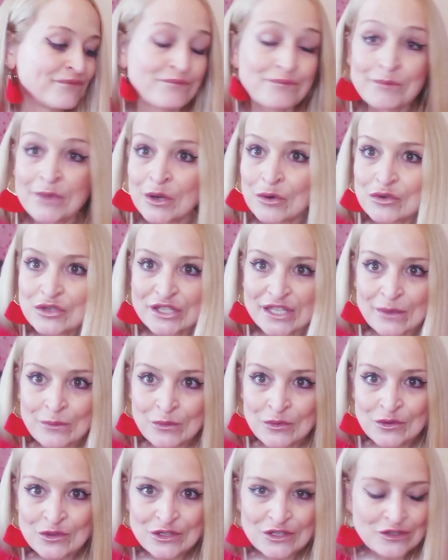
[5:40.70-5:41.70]
me gusta
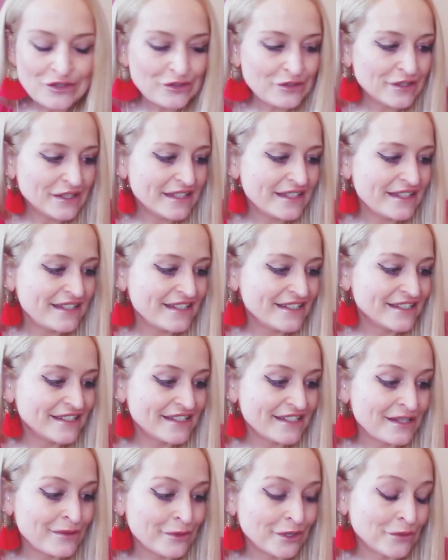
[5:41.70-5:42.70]
mucho
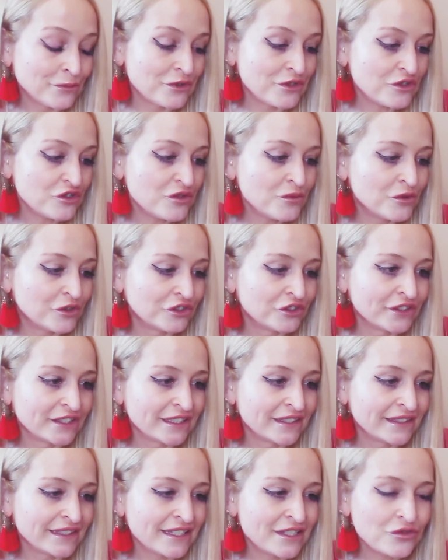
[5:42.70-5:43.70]
y, bueno, pues yo estoy muy
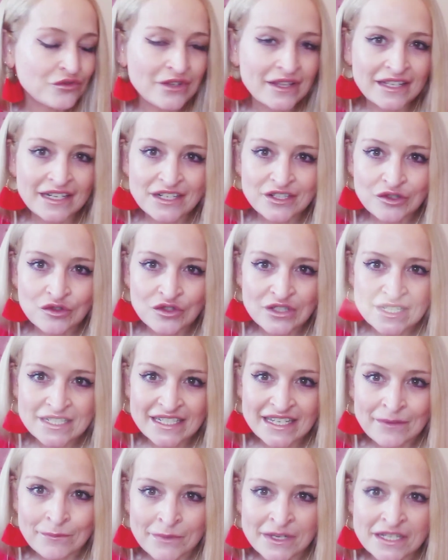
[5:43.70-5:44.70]
contenta y es una de las cosas
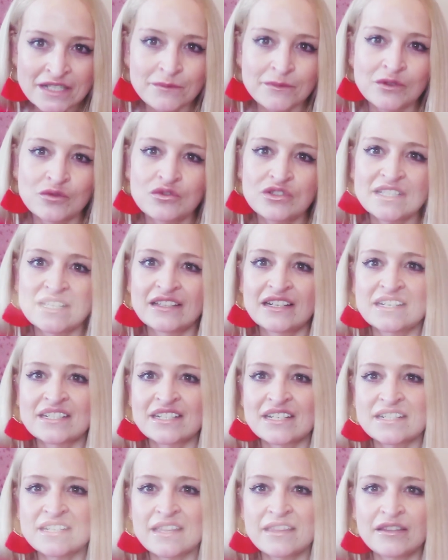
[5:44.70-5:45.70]
que más me gusta de las
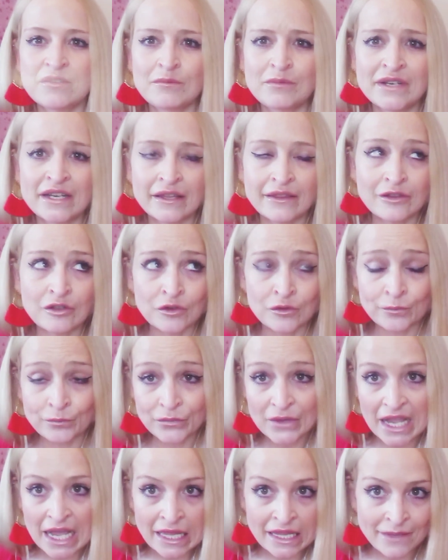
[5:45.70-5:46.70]
casas de inspiración.
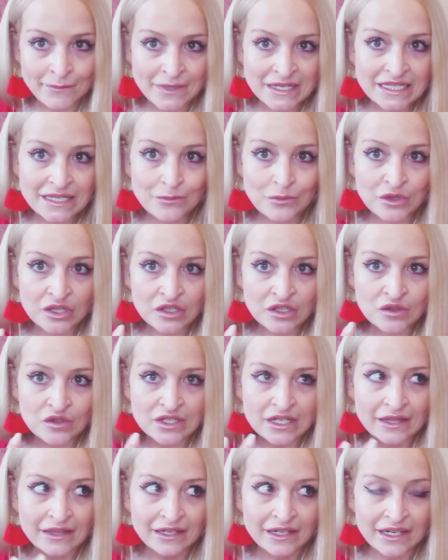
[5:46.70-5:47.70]
Además de
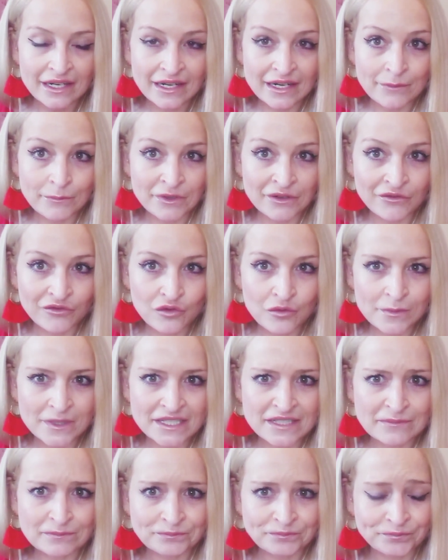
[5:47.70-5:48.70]
podernos acercar a
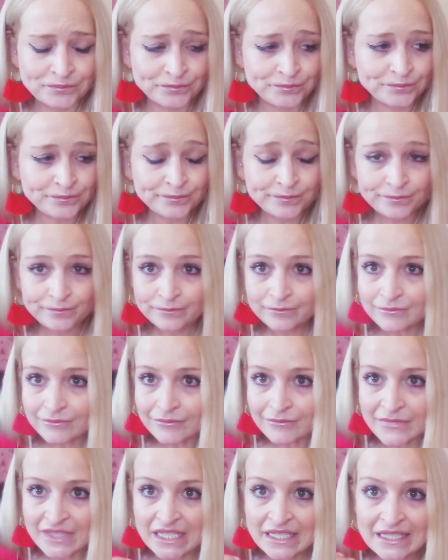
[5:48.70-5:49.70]
perfumes
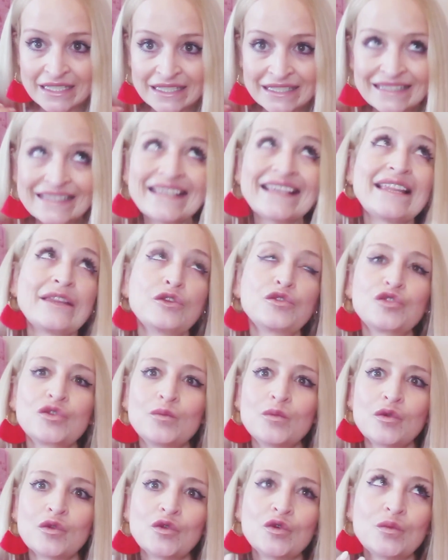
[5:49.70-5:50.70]
que de otro
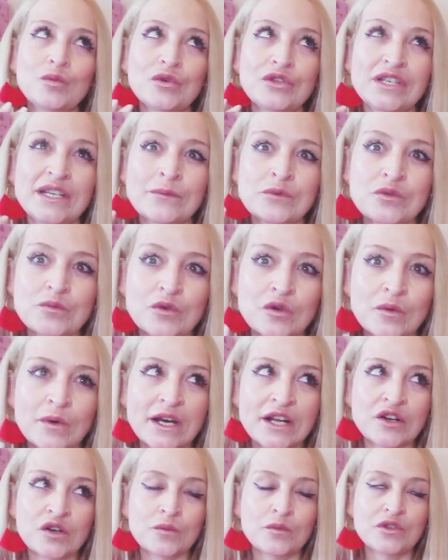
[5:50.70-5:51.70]
modo no podríamos
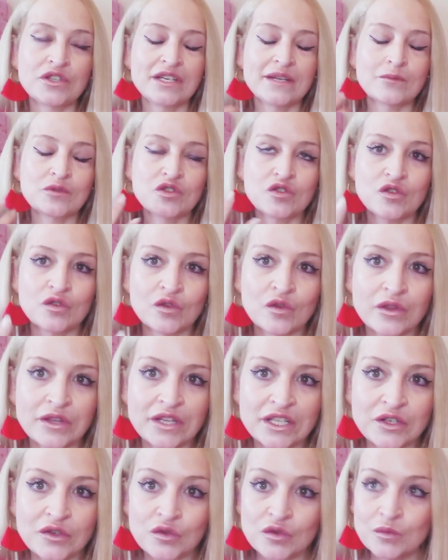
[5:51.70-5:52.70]
probar, no podríamos
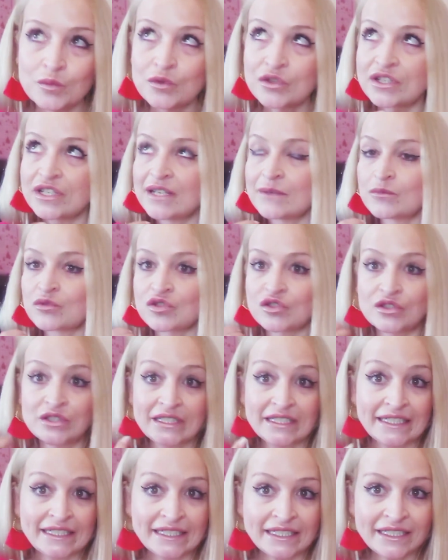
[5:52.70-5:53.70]
conocer o no podríamos
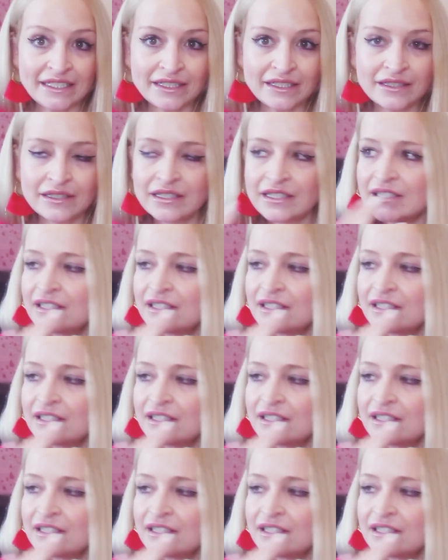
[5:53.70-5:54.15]
tener